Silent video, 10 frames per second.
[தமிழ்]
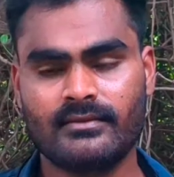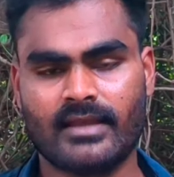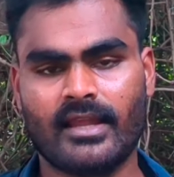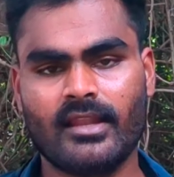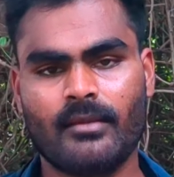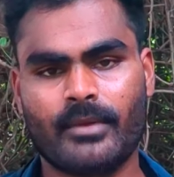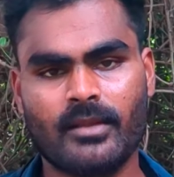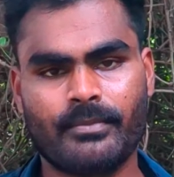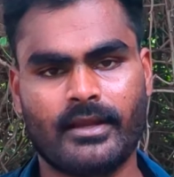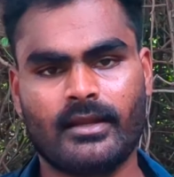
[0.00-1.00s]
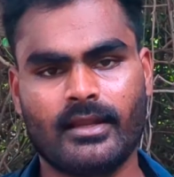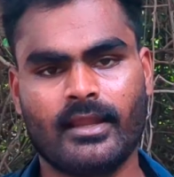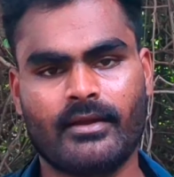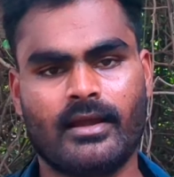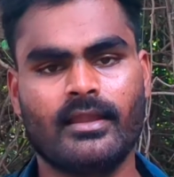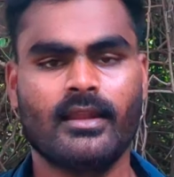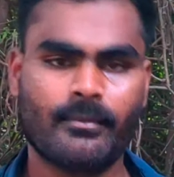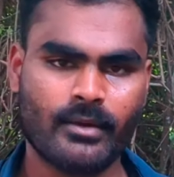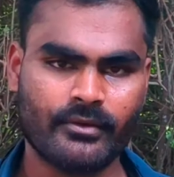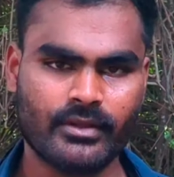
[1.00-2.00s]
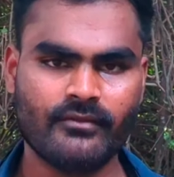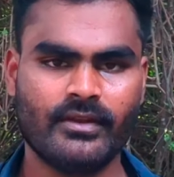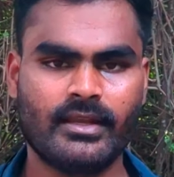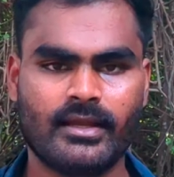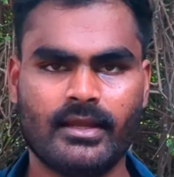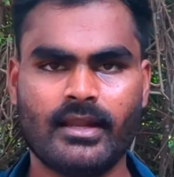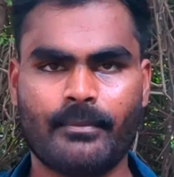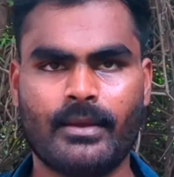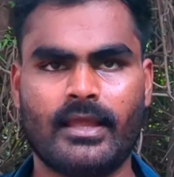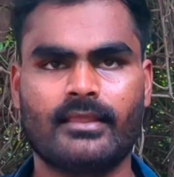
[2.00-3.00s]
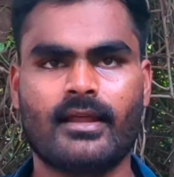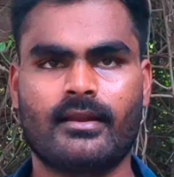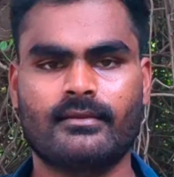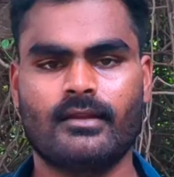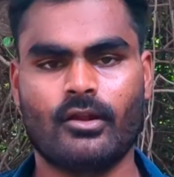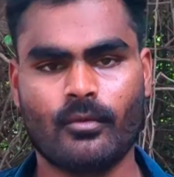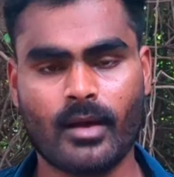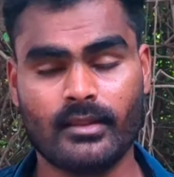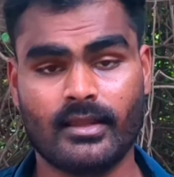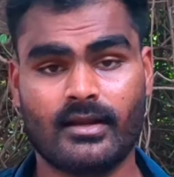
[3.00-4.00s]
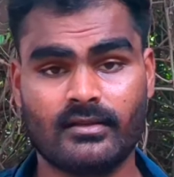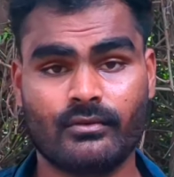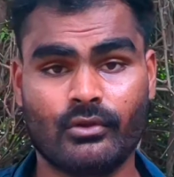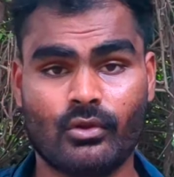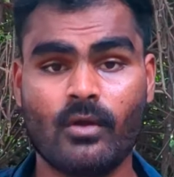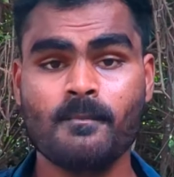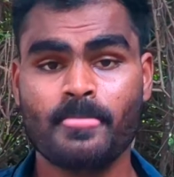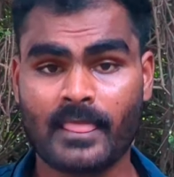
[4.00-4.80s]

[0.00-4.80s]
சைன்இன் பண்ணி பிரிண்டிங் ஆகி நம்மளுக்கு வந்து வீட்டுக்கு நம்ம எந்த அட்ரஸில் இருக்குமோ அந்த அட்ரஸ்க்கு வந்துடும்